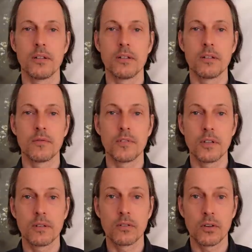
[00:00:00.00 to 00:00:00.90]
die
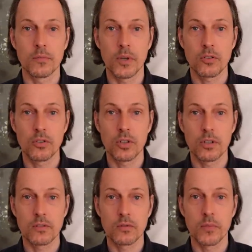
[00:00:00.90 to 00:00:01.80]
vielen neuen Menschen, die
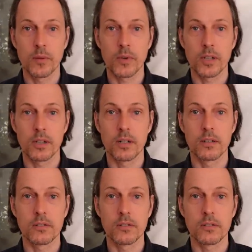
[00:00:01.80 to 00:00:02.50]
hier zu meinem Kanal